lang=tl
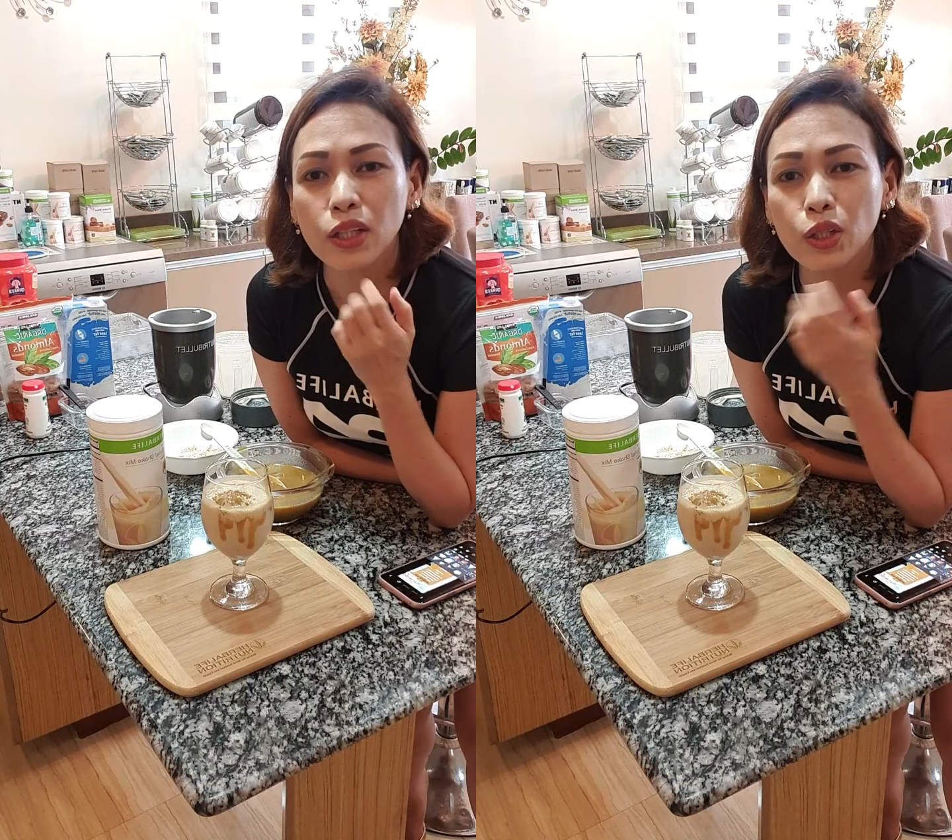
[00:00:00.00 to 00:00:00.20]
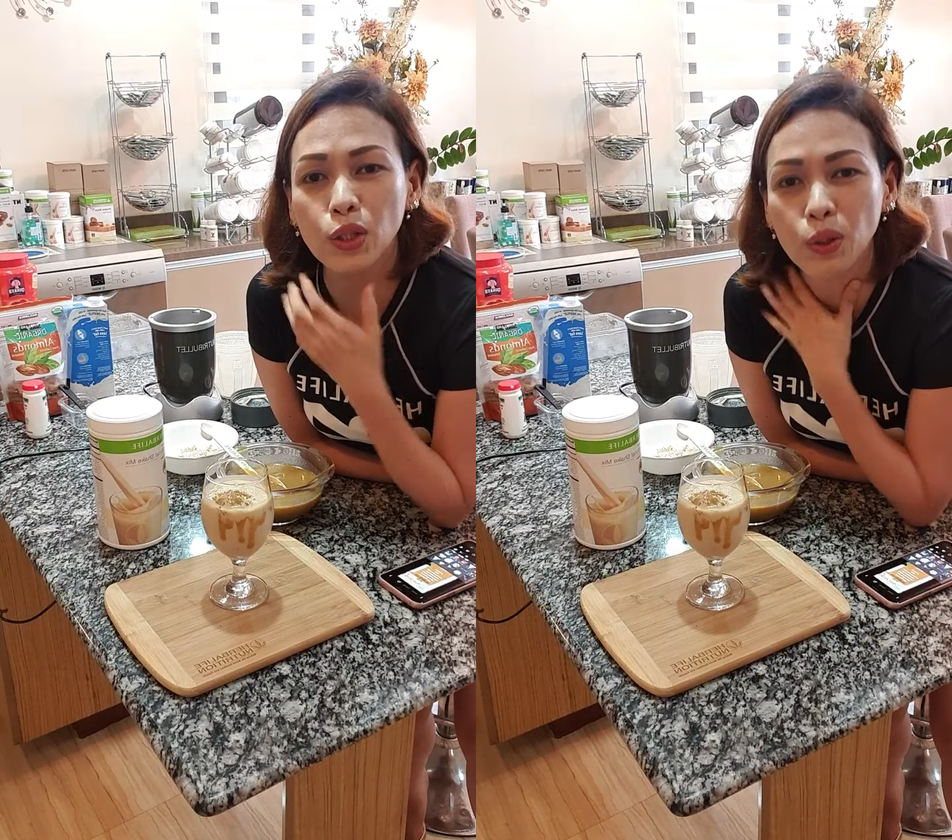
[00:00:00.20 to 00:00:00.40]

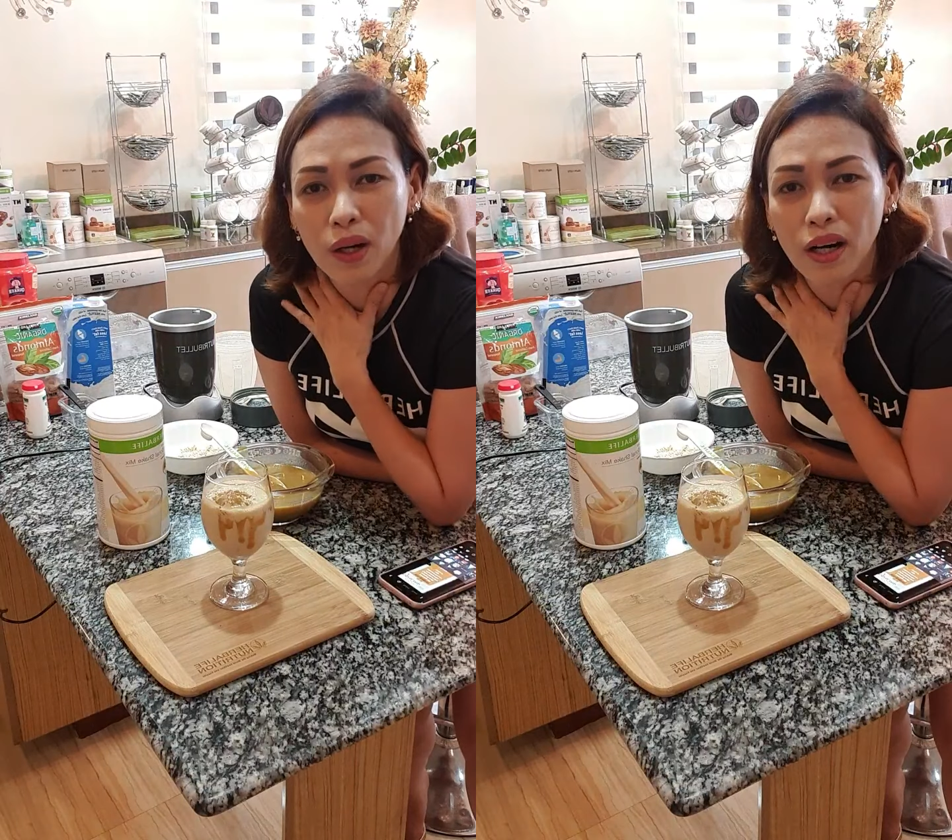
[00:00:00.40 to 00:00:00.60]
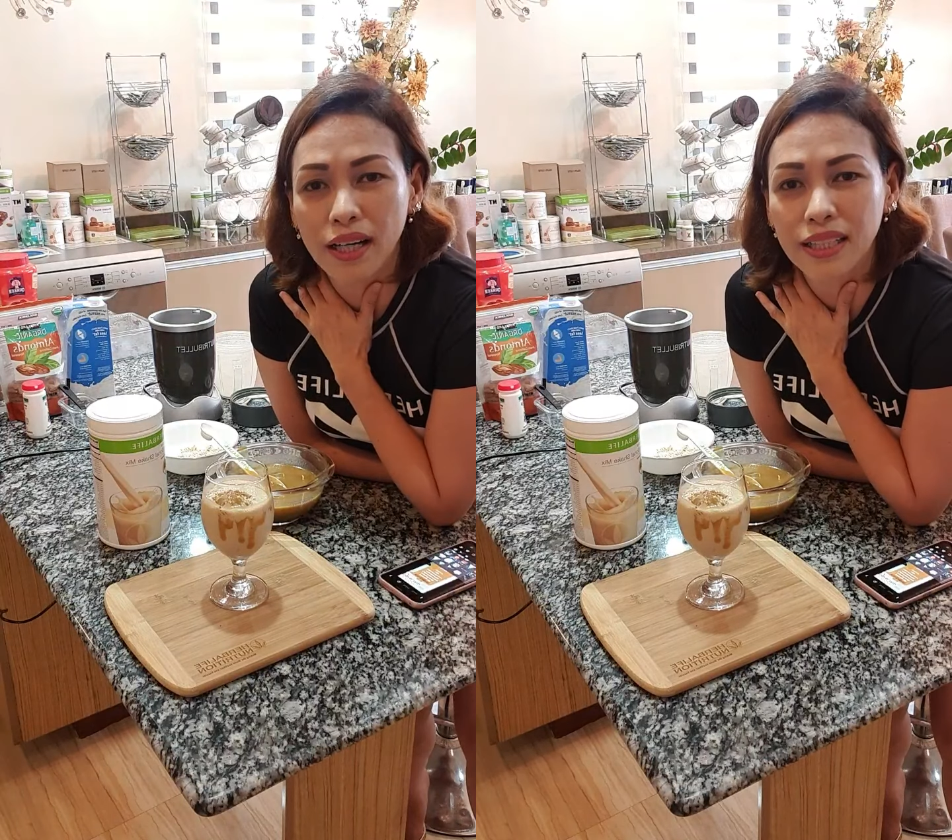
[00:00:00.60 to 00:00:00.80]
you
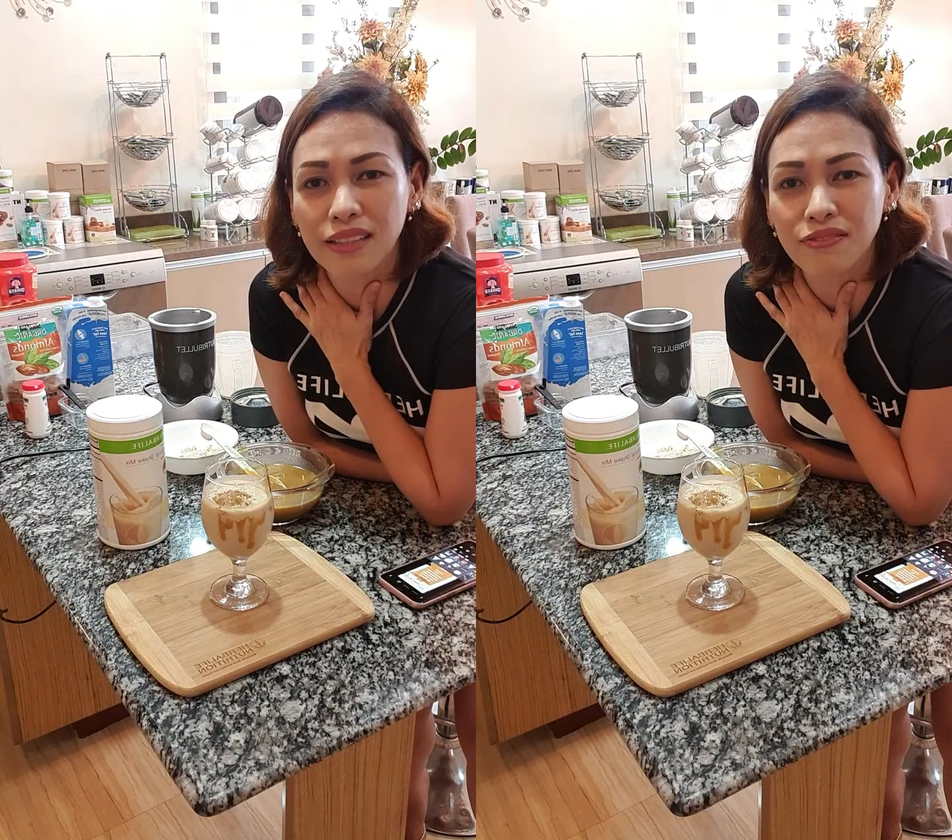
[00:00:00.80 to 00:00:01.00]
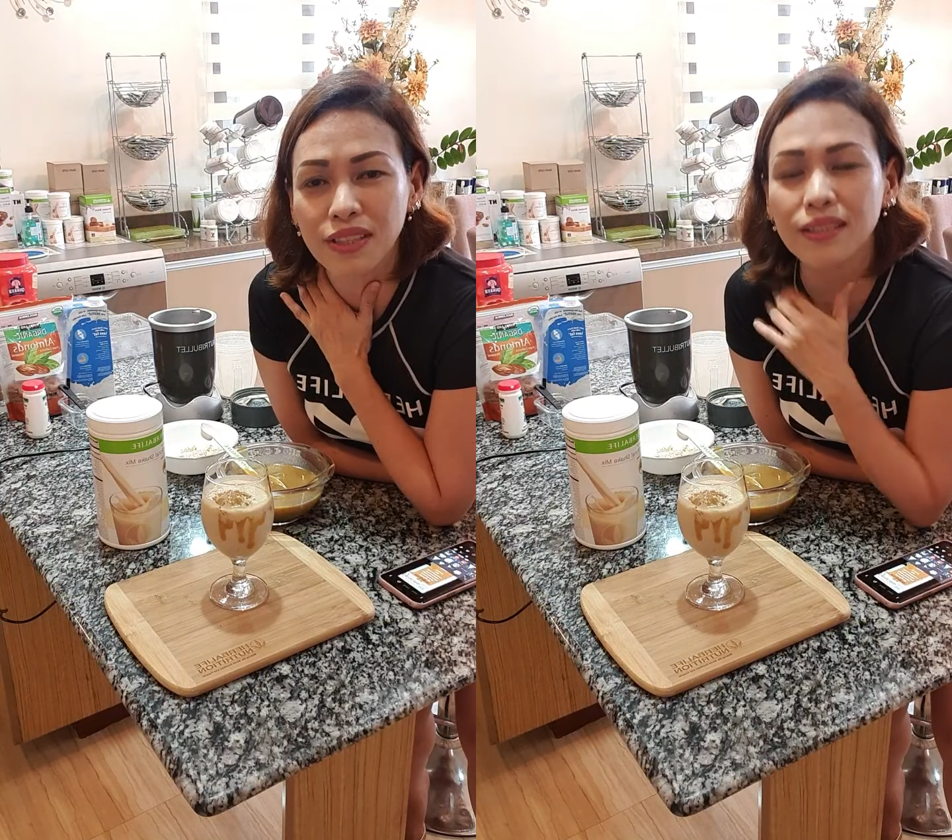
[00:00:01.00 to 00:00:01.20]
are
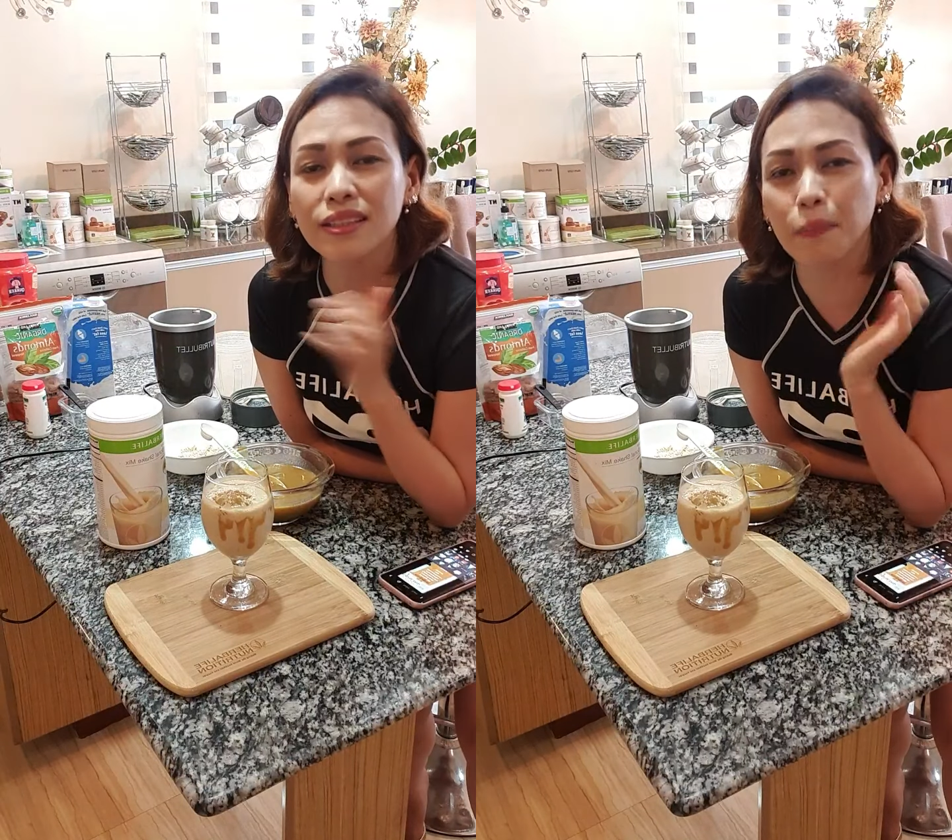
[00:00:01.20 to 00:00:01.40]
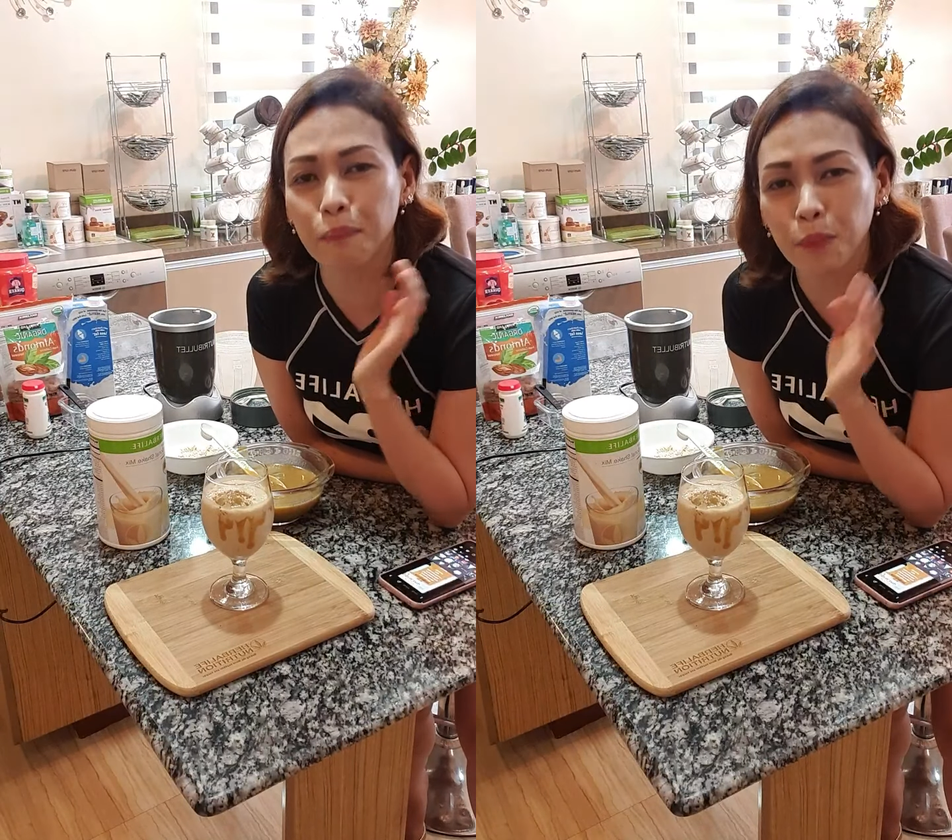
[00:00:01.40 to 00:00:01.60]
given the